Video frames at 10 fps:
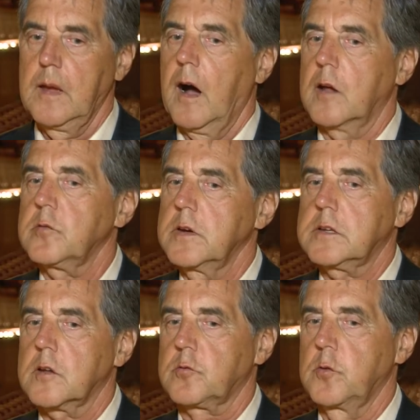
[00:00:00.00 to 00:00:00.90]
Also wenn ich
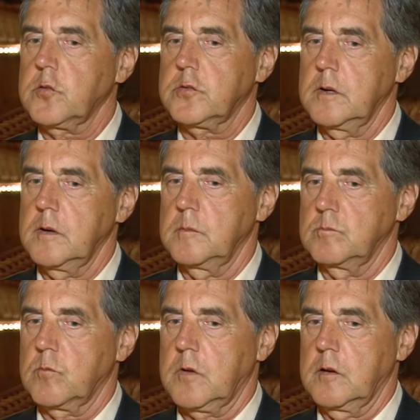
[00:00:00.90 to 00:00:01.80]
das wüsste,
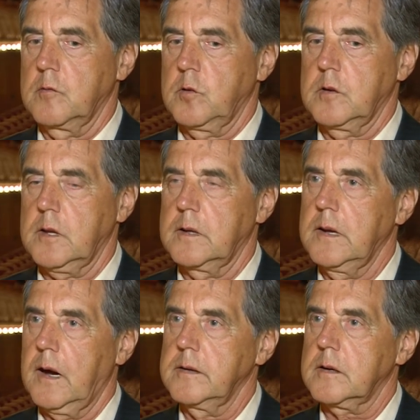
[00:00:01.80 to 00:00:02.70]
dann würde ich ja
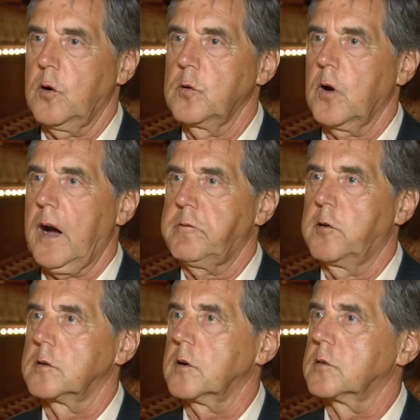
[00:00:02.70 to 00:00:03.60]
hier andere
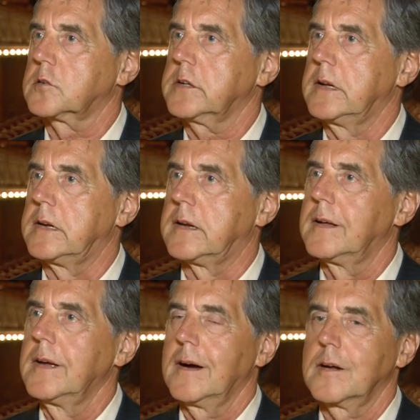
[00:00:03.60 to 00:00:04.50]
Honorarforderungen stellen.
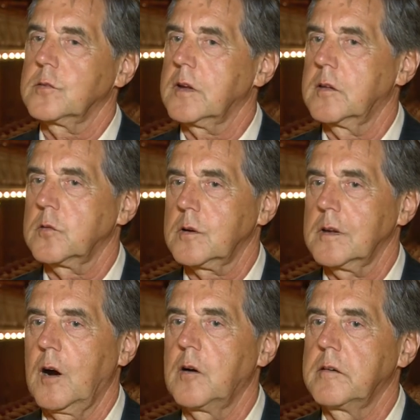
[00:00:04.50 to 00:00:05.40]
Also so
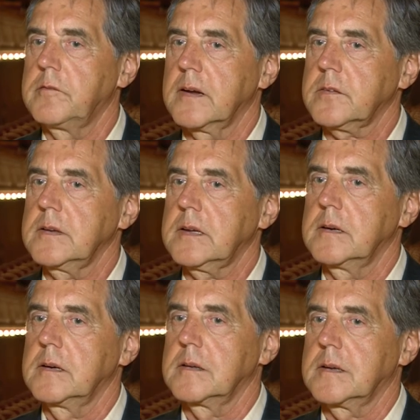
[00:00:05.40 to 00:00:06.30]
genau weiß ich
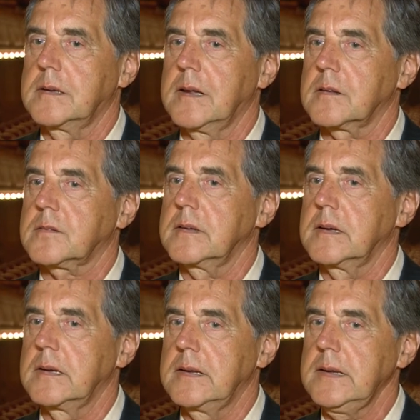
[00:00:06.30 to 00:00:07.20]
äh, das äh,
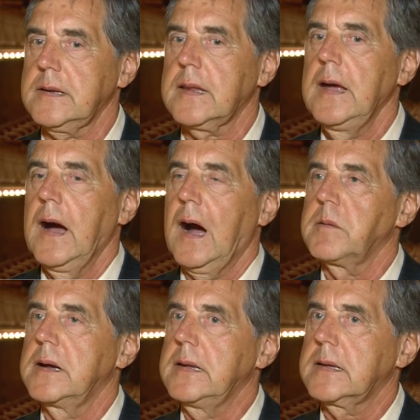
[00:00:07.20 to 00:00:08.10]
nicht.
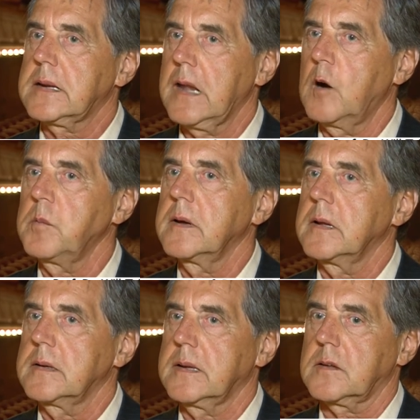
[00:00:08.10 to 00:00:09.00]
Aber ich glaube,
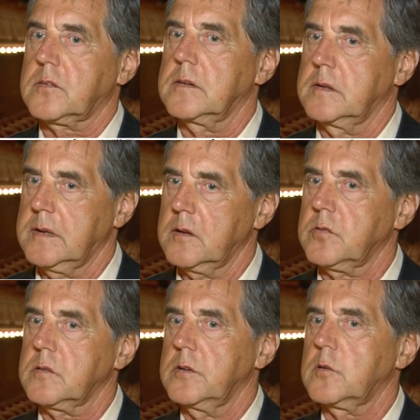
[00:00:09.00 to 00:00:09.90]
dass das,
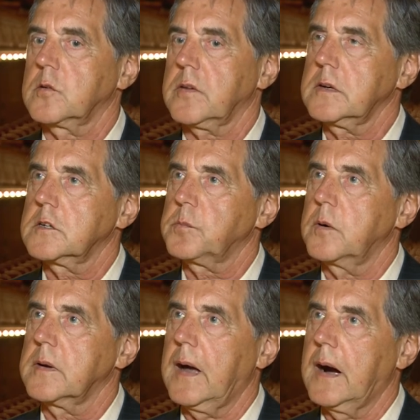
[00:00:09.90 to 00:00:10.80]
was wir kurz
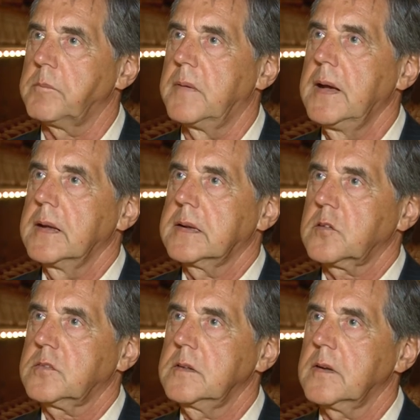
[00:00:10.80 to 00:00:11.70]
angesprochen haben,
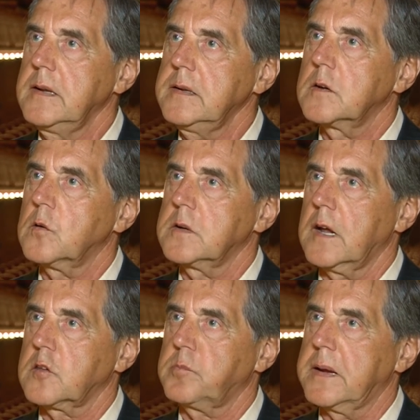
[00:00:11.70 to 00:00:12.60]
dass dieser
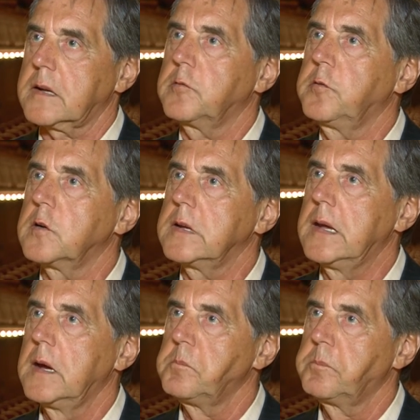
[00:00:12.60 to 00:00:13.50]
Hintergrundaspekt für die
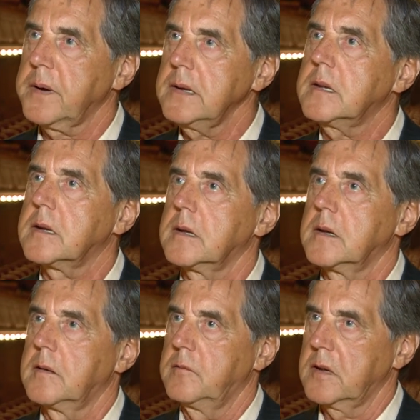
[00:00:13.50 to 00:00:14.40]
Print
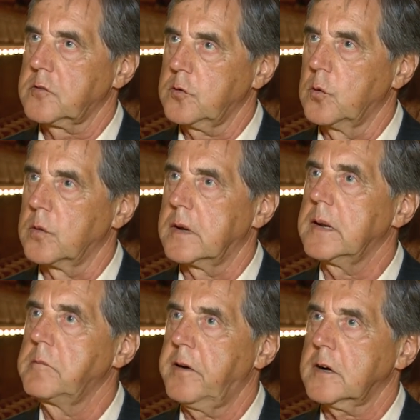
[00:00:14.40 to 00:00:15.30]
Version
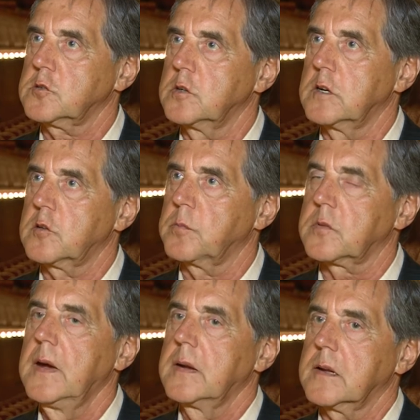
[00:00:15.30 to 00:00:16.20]
im Fachjournalismus,
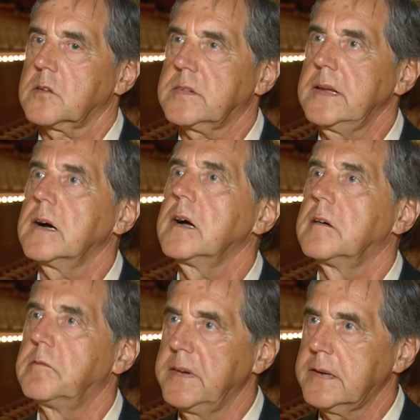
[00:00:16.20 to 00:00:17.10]
dass der
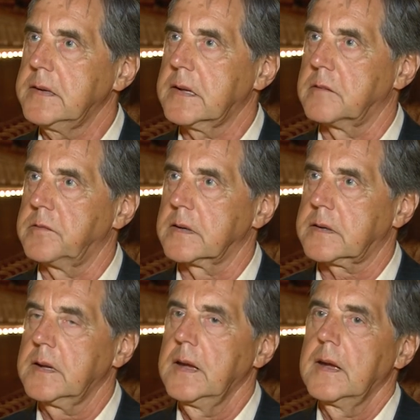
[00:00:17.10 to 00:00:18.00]
wichtiger
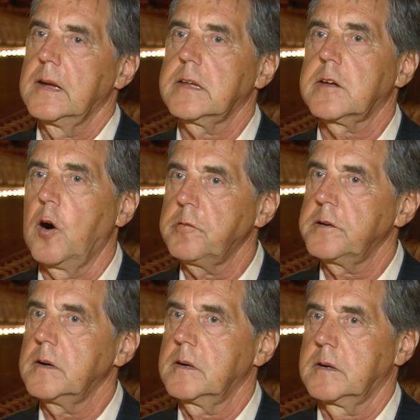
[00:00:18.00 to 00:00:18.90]
wird. Ich
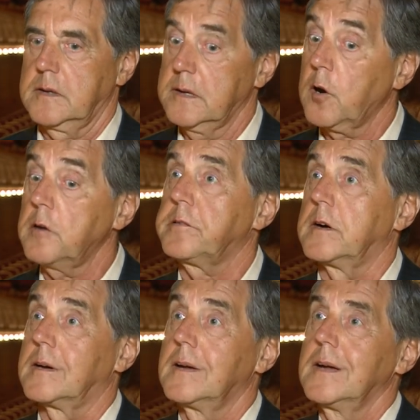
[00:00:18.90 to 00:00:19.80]
hoffe, ich hoffe,
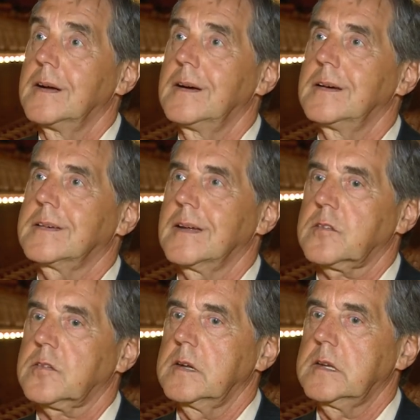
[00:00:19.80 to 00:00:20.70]
äh,
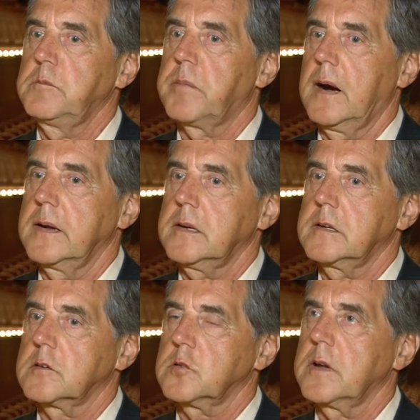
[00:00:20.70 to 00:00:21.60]
dass die Breite
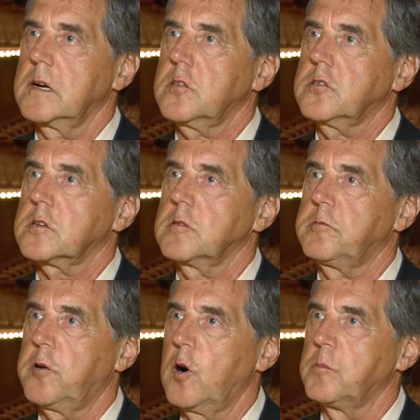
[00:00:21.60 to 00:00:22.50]
der journalistischen
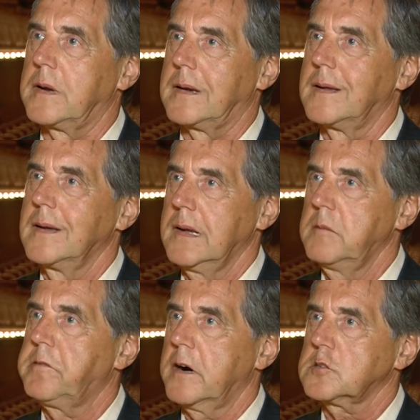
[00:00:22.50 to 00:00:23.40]
Formen im
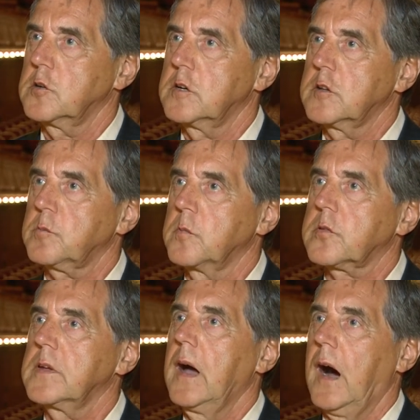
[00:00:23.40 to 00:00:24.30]

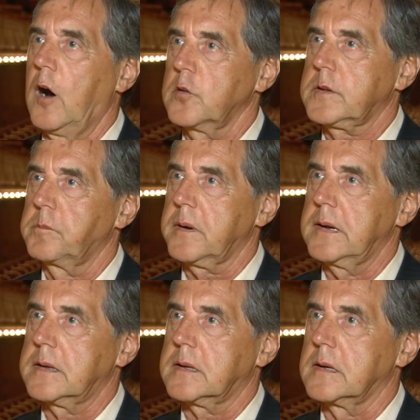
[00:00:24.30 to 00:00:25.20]
Fachjournalismus
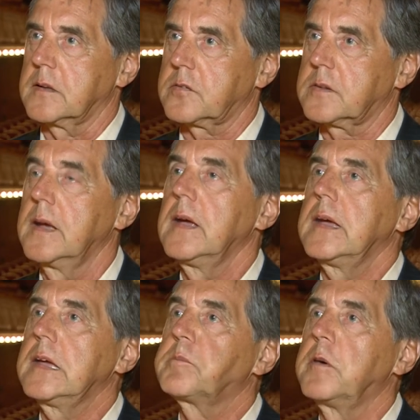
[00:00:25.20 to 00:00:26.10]
ausgeprägter ist.
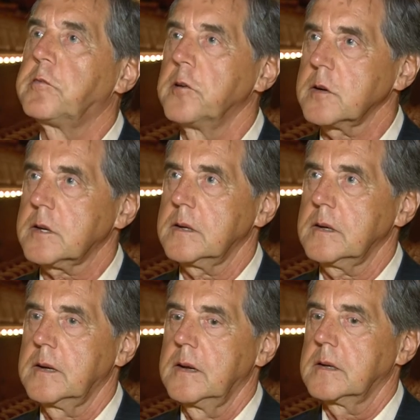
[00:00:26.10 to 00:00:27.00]
Ich befürchte,
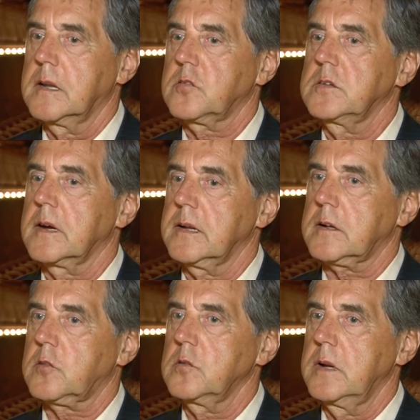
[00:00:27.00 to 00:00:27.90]
dass die
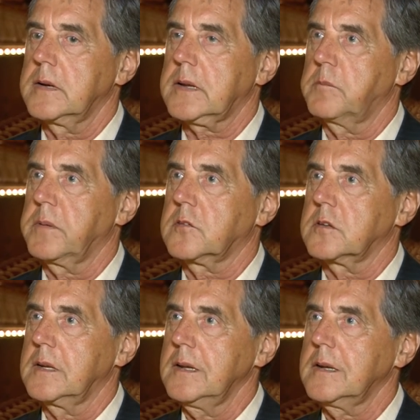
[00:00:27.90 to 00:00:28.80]
redaktionellen
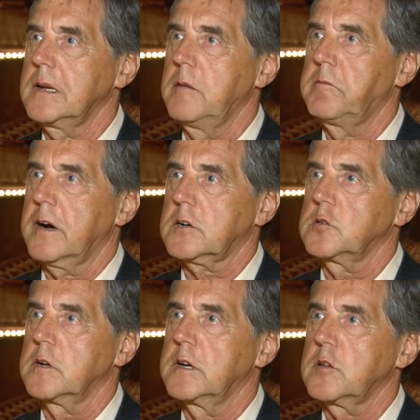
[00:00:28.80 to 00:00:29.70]
Kapazitäten im
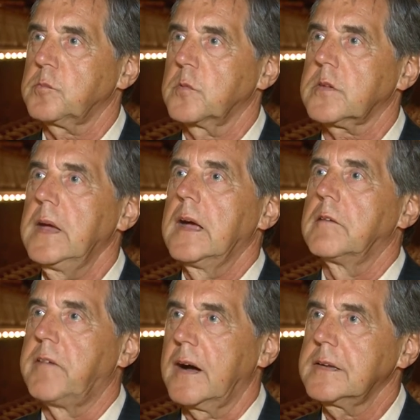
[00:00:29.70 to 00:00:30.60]
Fachjournalismus
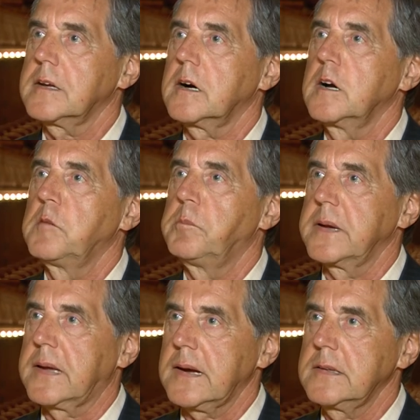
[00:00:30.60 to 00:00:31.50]
weiter
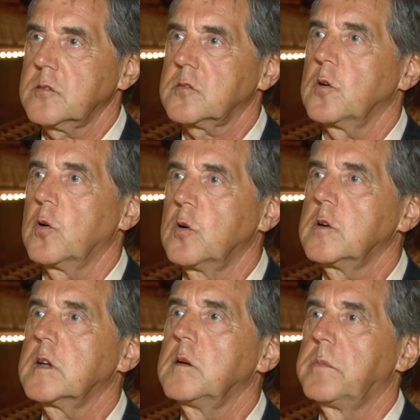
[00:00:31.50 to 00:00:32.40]
begrenzt
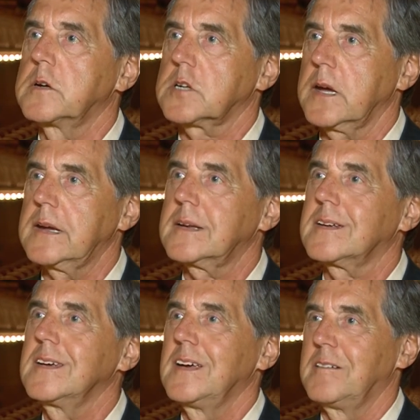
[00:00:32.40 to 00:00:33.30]
und beschränkt
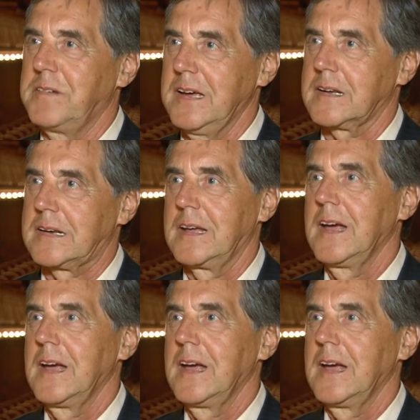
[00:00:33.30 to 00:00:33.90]
werden.